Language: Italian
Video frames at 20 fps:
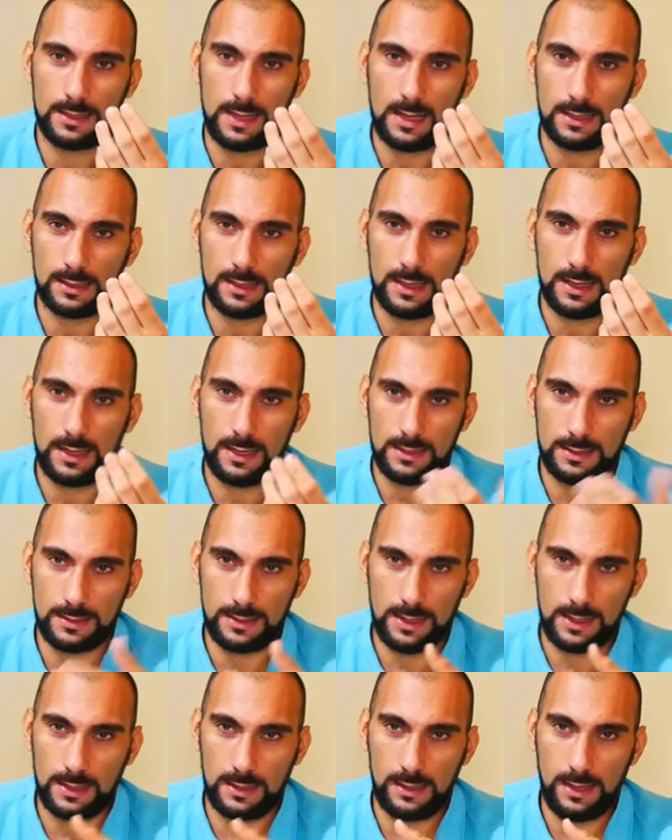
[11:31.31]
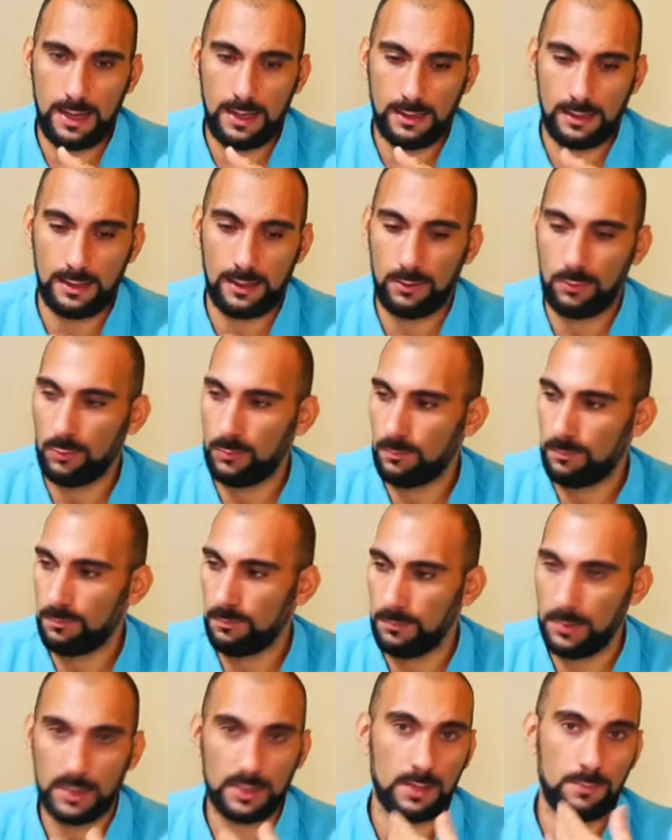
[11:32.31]
altra garanzia al cliente,
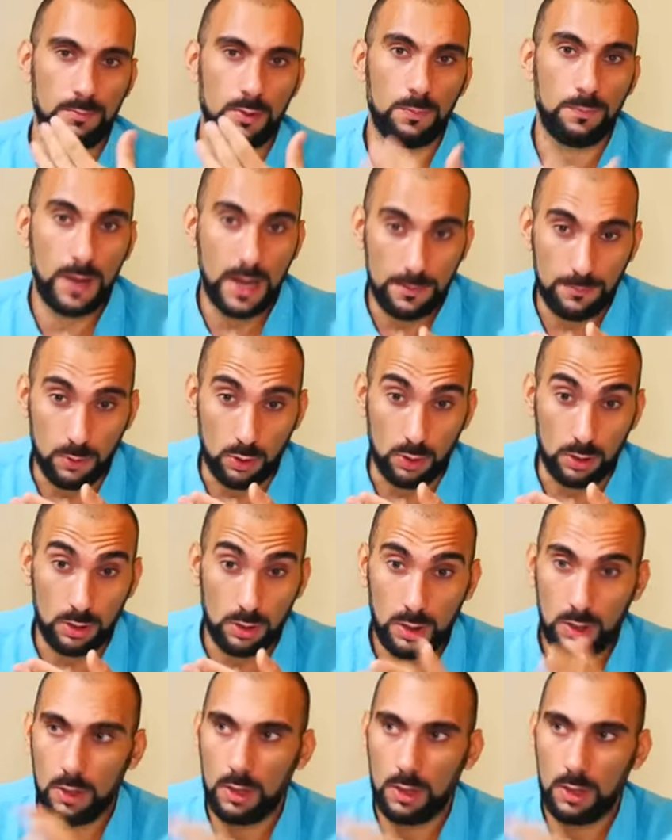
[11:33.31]
per esempio PayPal.